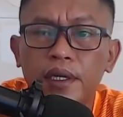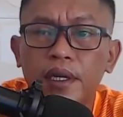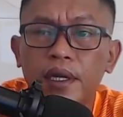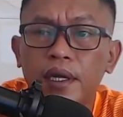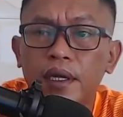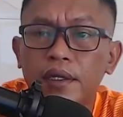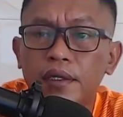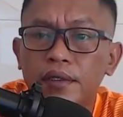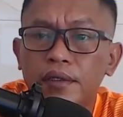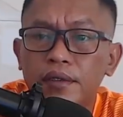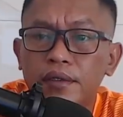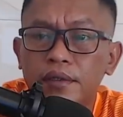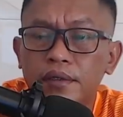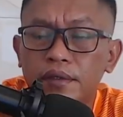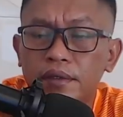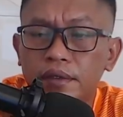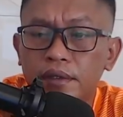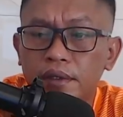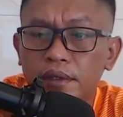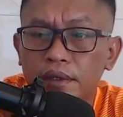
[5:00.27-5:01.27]
lah
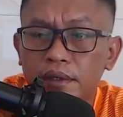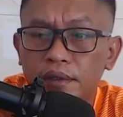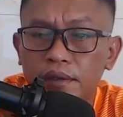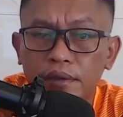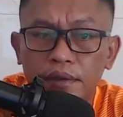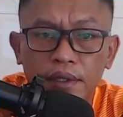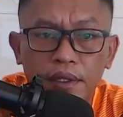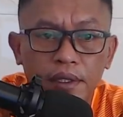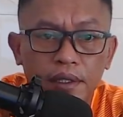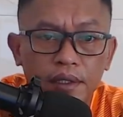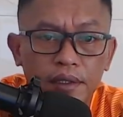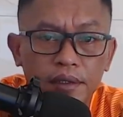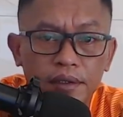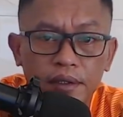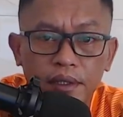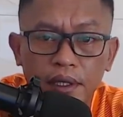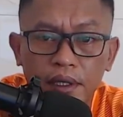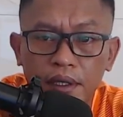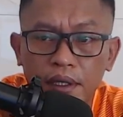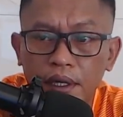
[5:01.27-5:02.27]
eh, oleh
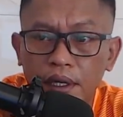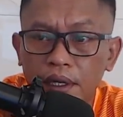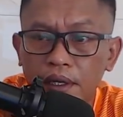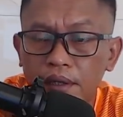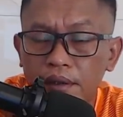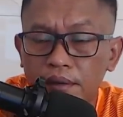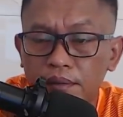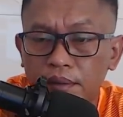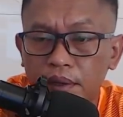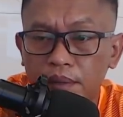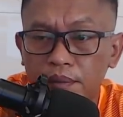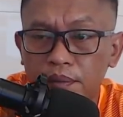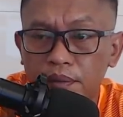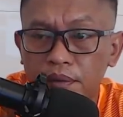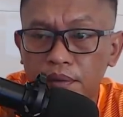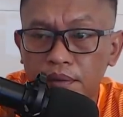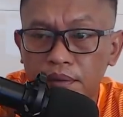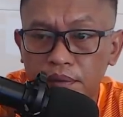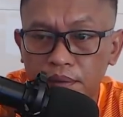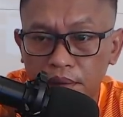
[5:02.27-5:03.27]
internal
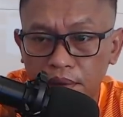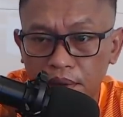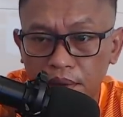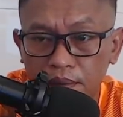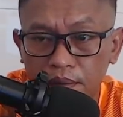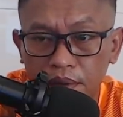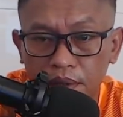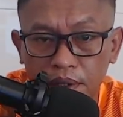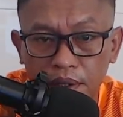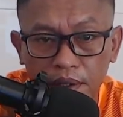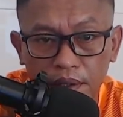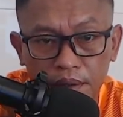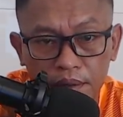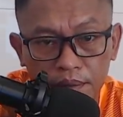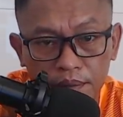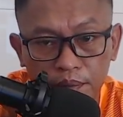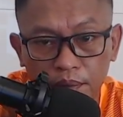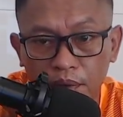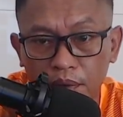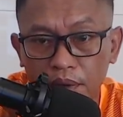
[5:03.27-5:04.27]
maupun eh, mungkin
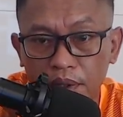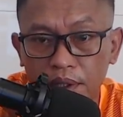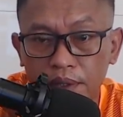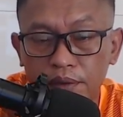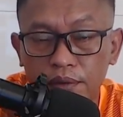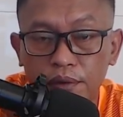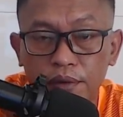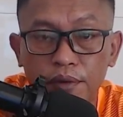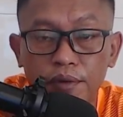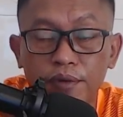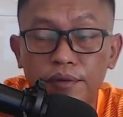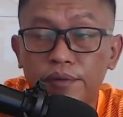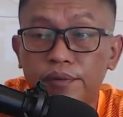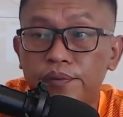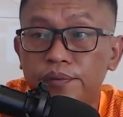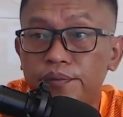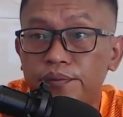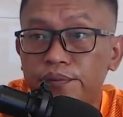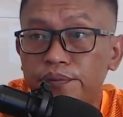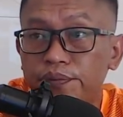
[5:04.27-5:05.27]
Polri turun.
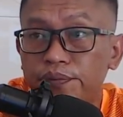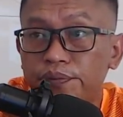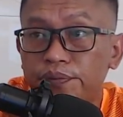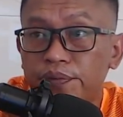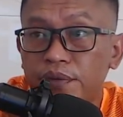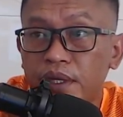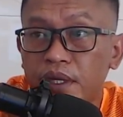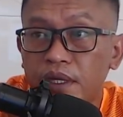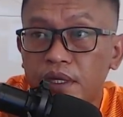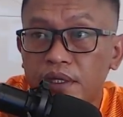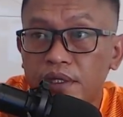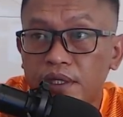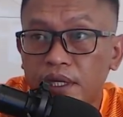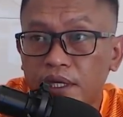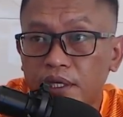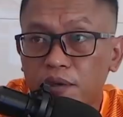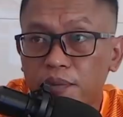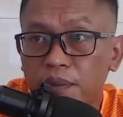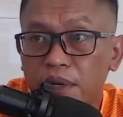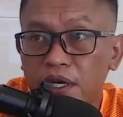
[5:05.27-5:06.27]

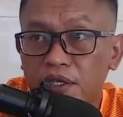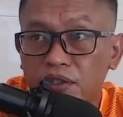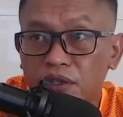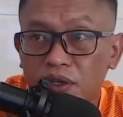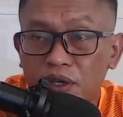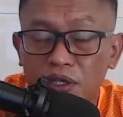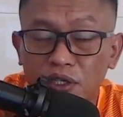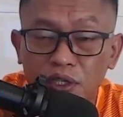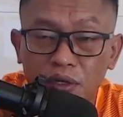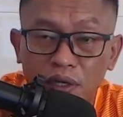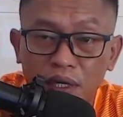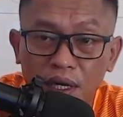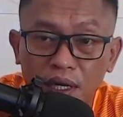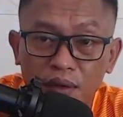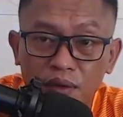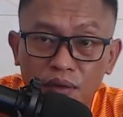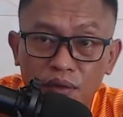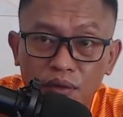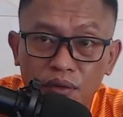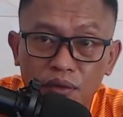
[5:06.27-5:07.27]
Jadi kepada
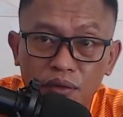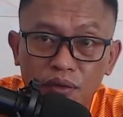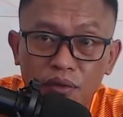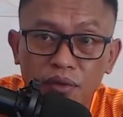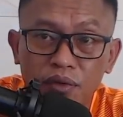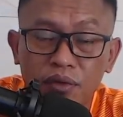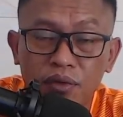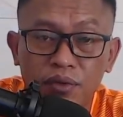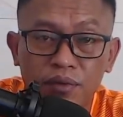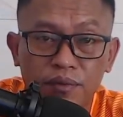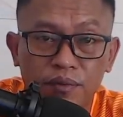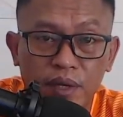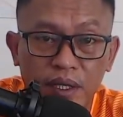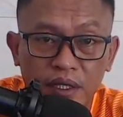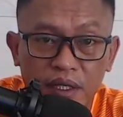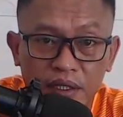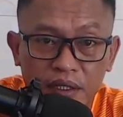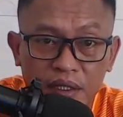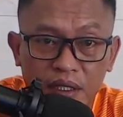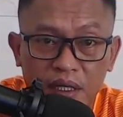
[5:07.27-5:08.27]
saudara-saudaraku
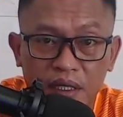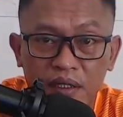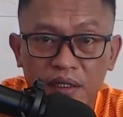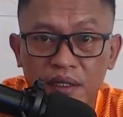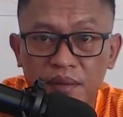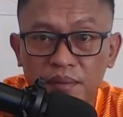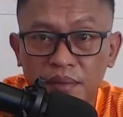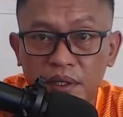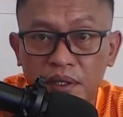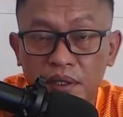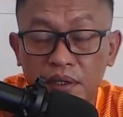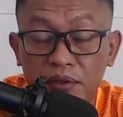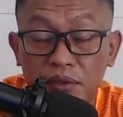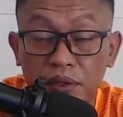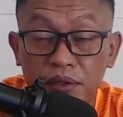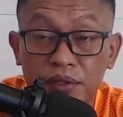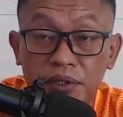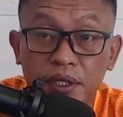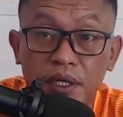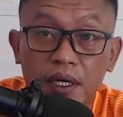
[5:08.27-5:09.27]
banyak sekali di media
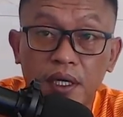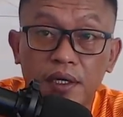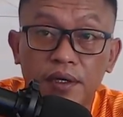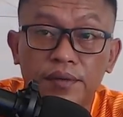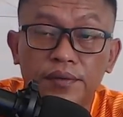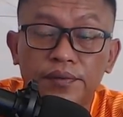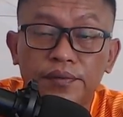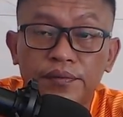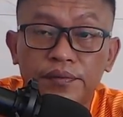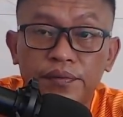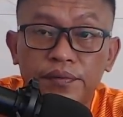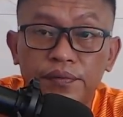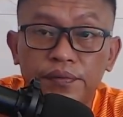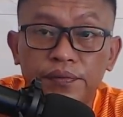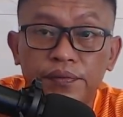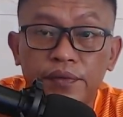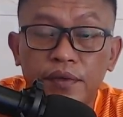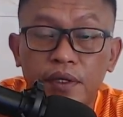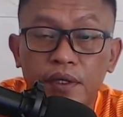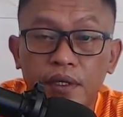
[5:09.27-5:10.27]
sosial
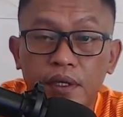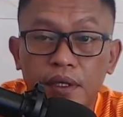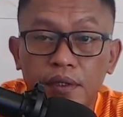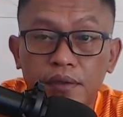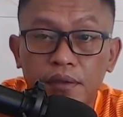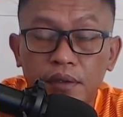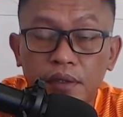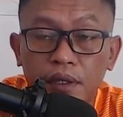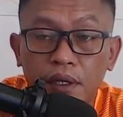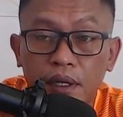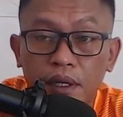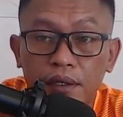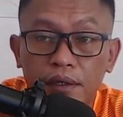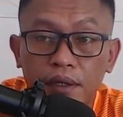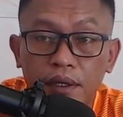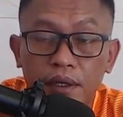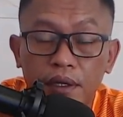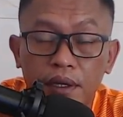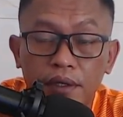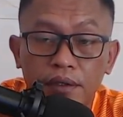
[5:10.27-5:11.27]
ya terkait
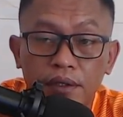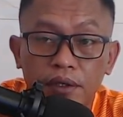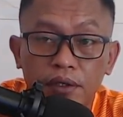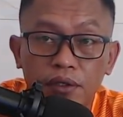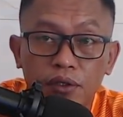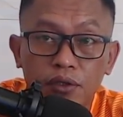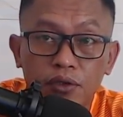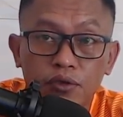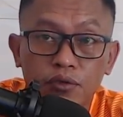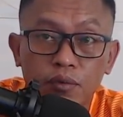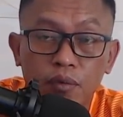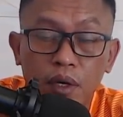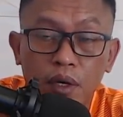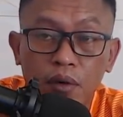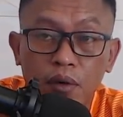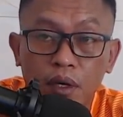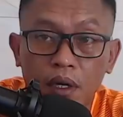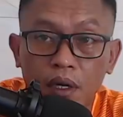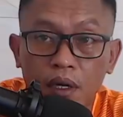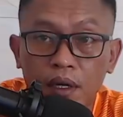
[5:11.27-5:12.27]
adanya isu
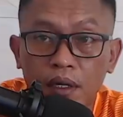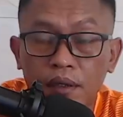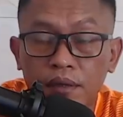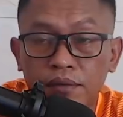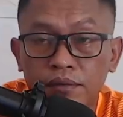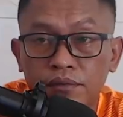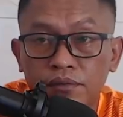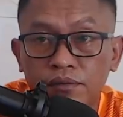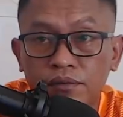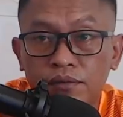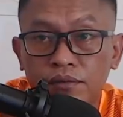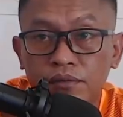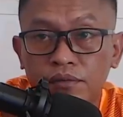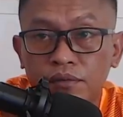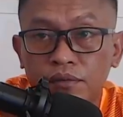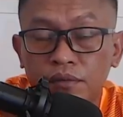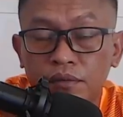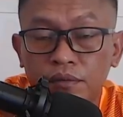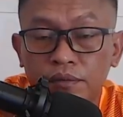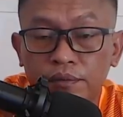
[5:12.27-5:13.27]
bahwa
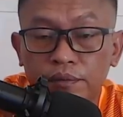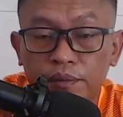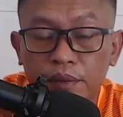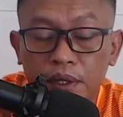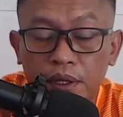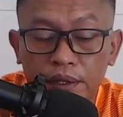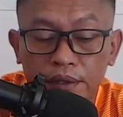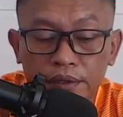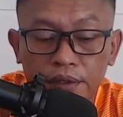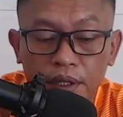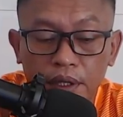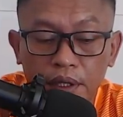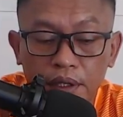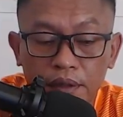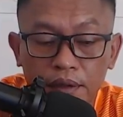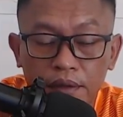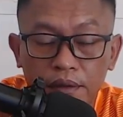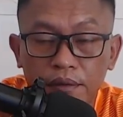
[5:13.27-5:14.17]
pada saat